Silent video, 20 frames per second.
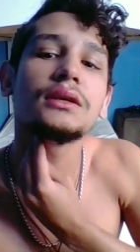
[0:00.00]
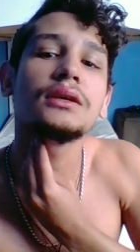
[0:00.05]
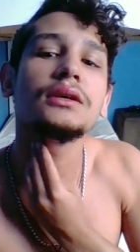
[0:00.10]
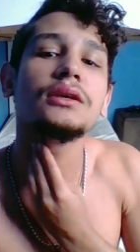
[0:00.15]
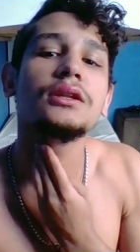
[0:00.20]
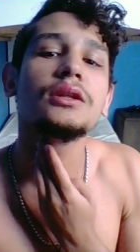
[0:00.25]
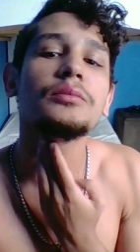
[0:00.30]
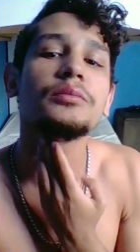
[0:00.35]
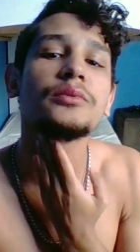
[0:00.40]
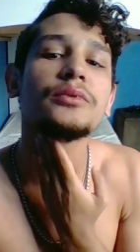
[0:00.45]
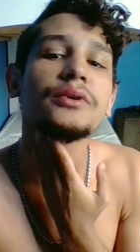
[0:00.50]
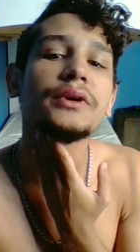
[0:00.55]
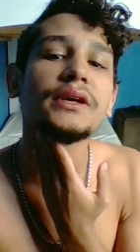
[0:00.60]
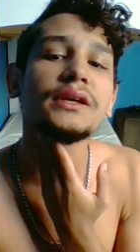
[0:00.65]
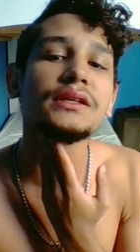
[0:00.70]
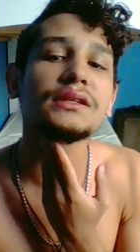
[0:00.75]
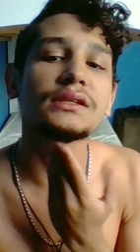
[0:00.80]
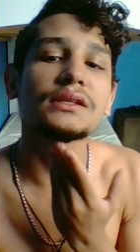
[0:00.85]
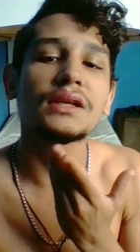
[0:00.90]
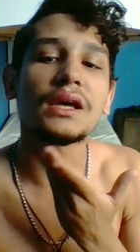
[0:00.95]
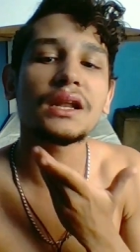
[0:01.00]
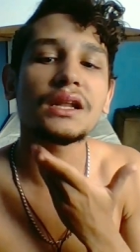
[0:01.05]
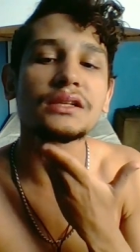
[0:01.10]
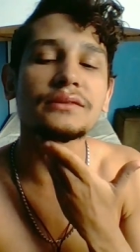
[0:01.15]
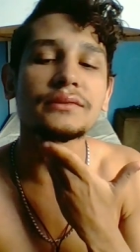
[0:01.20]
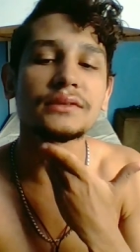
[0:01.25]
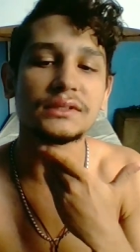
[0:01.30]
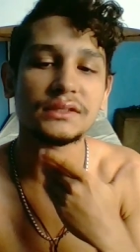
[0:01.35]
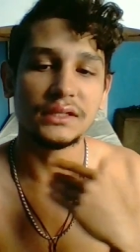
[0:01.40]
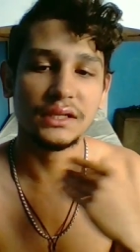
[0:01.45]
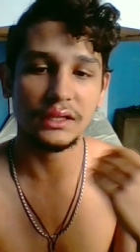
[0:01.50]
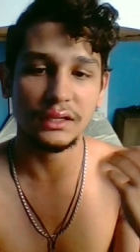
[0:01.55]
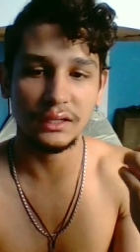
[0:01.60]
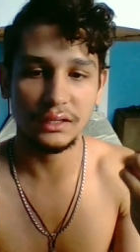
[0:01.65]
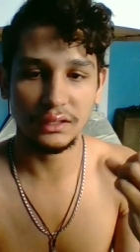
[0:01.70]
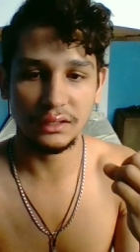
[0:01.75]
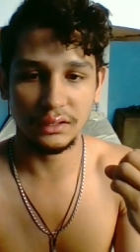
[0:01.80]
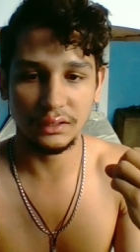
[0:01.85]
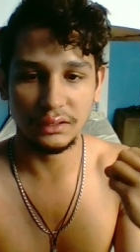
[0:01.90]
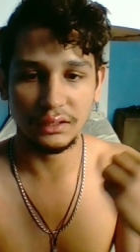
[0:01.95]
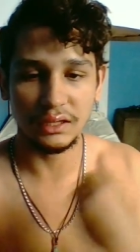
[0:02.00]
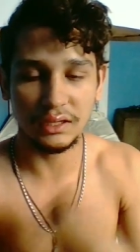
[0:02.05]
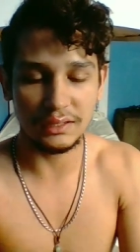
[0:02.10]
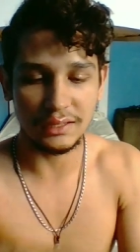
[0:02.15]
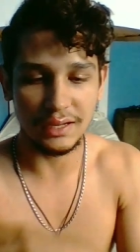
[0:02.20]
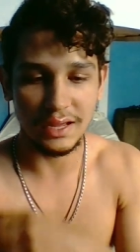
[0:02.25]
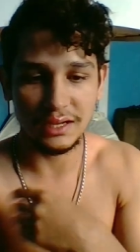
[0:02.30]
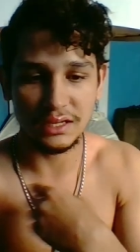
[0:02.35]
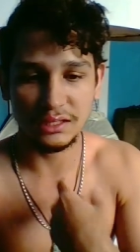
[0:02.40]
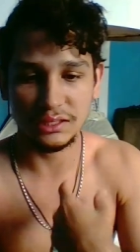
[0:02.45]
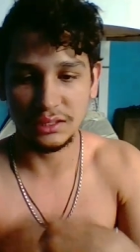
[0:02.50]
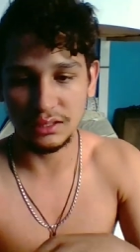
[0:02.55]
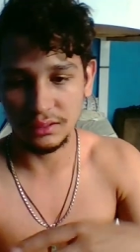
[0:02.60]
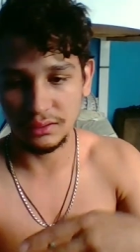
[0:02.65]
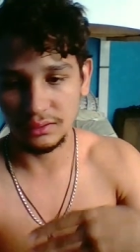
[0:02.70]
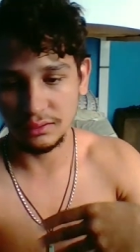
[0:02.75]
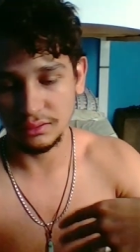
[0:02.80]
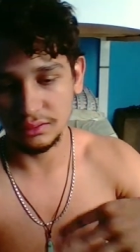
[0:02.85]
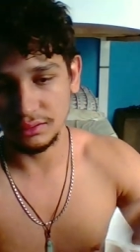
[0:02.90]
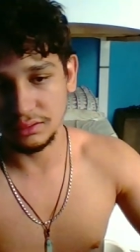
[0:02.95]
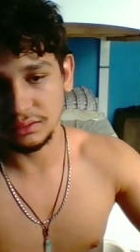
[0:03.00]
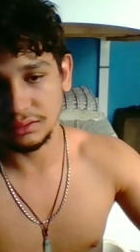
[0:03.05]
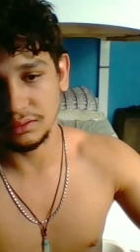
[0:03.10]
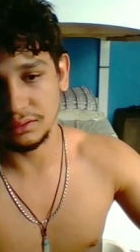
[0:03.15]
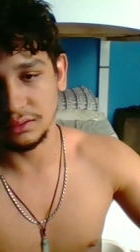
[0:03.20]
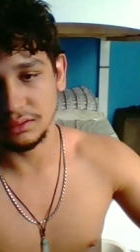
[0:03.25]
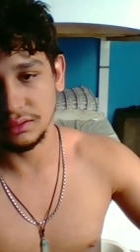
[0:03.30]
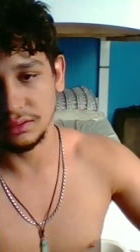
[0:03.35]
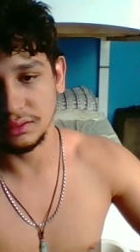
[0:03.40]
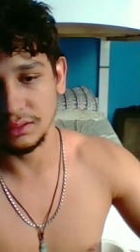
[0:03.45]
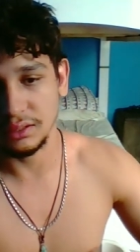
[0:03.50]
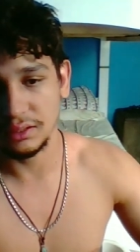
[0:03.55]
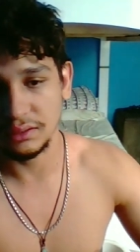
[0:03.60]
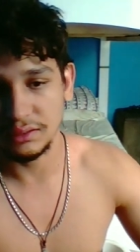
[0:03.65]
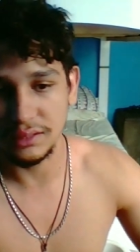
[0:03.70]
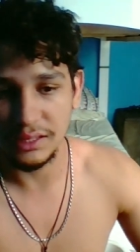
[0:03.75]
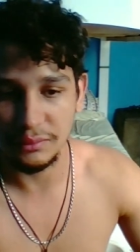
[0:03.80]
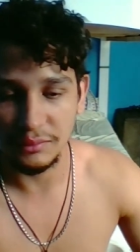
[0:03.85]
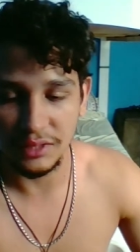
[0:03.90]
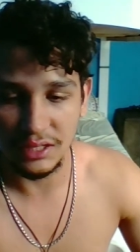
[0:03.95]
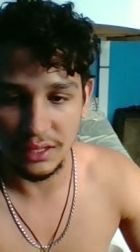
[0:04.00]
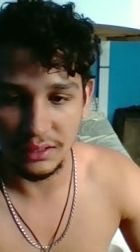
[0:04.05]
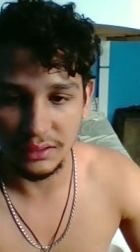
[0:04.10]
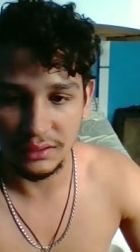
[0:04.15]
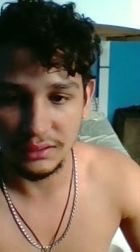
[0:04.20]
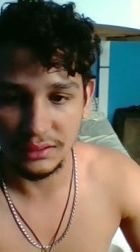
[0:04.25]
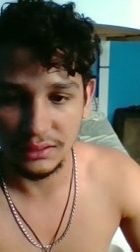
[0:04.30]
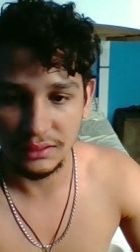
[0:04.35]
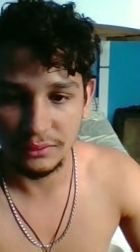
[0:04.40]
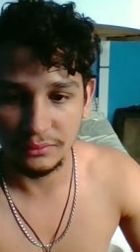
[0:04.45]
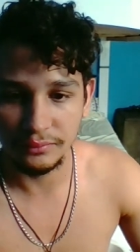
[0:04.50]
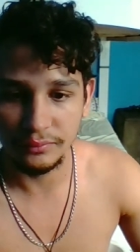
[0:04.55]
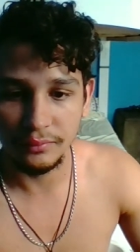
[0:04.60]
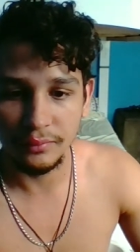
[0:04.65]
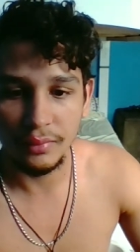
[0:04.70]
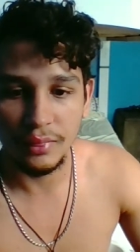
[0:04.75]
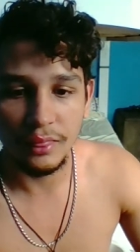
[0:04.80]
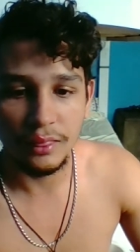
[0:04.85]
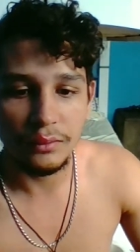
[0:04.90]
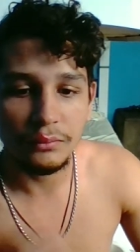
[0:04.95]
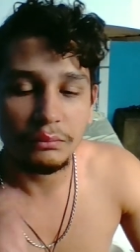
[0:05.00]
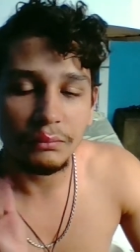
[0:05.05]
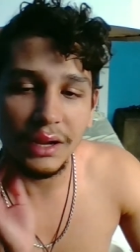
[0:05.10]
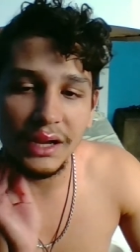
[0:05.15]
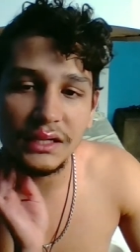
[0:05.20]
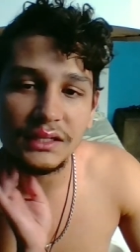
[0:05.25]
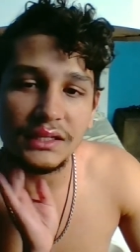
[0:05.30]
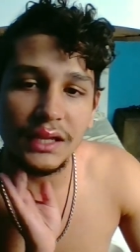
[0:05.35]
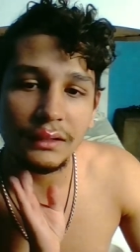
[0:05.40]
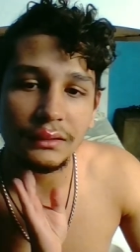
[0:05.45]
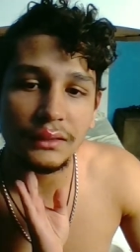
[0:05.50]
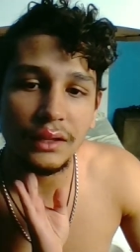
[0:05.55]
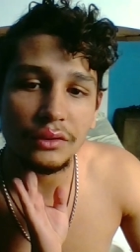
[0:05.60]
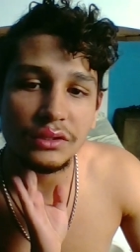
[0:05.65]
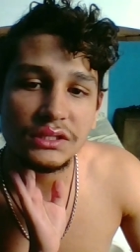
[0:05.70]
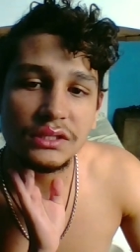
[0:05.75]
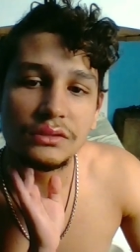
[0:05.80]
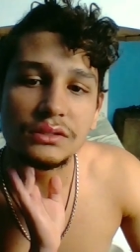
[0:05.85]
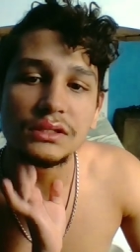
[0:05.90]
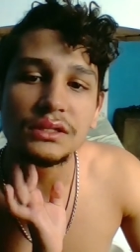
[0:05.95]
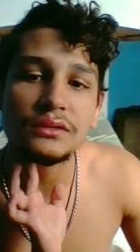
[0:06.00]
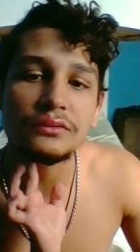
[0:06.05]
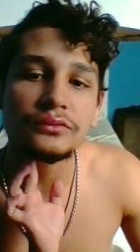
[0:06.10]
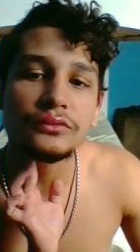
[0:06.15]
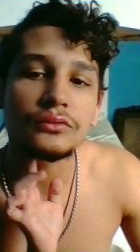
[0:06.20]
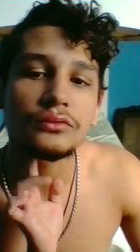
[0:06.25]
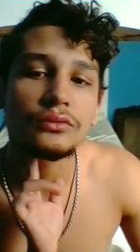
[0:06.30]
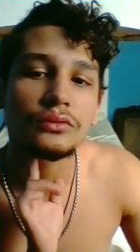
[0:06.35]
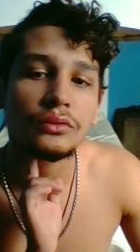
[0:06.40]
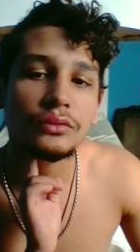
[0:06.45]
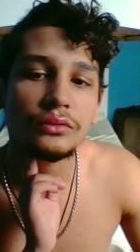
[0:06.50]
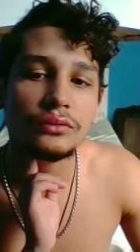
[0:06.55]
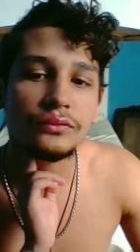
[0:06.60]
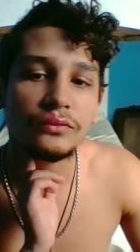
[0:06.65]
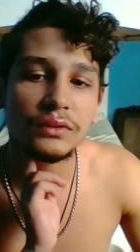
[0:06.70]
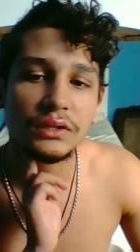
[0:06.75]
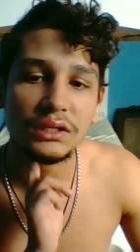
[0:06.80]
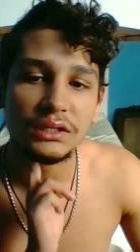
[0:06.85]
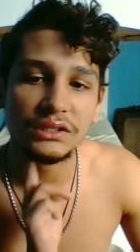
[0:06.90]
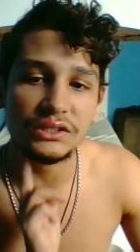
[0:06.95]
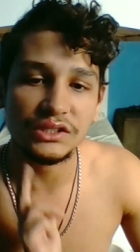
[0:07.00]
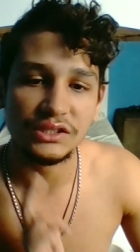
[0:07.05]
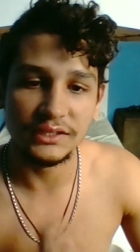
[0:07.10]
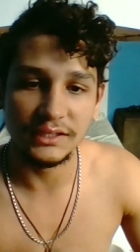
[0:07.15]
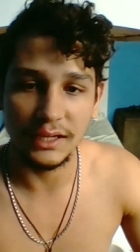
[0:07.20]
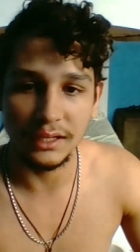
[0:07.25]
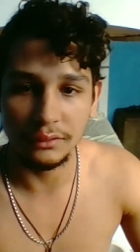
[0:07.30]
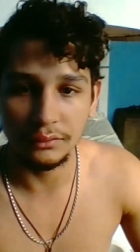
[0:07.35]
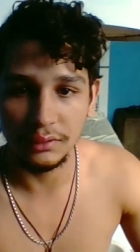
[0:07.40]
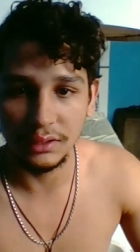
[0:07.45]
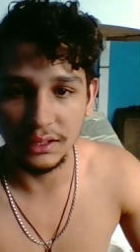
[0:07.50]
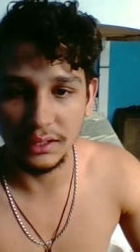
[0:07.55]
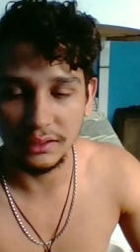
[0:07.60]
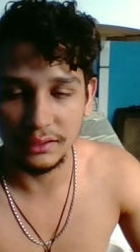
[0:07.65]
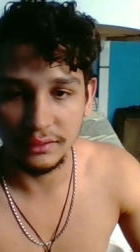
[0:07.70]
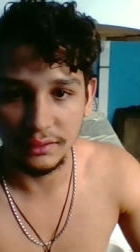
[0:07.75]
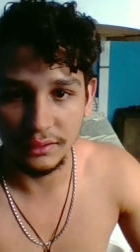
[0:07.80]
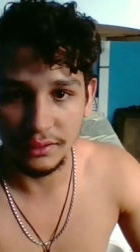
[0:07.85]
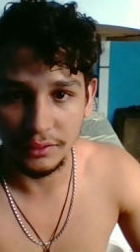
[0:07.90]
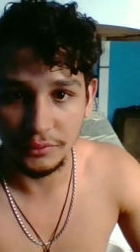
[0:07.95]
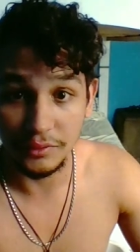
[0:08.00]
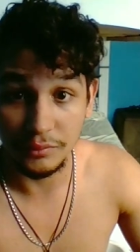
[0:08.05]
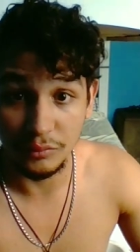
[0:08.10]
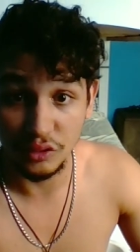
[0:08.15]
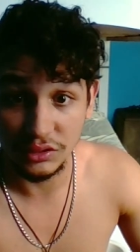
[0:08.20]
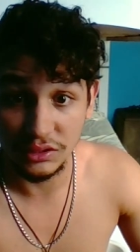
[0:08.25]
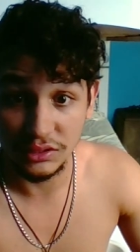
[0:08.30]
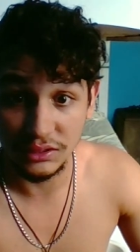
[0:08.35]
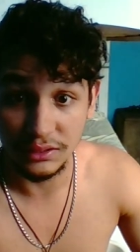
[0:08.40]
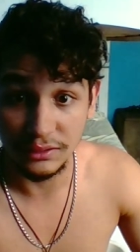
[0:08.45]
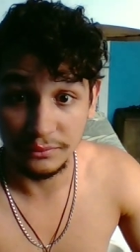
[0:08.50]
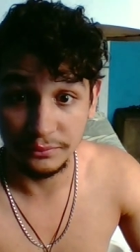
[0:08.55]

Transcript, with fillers: E depois elas vão ser drenadas e eliminadas. Mas até os seus linfonodos ficam inchados, cara. Uma bosta.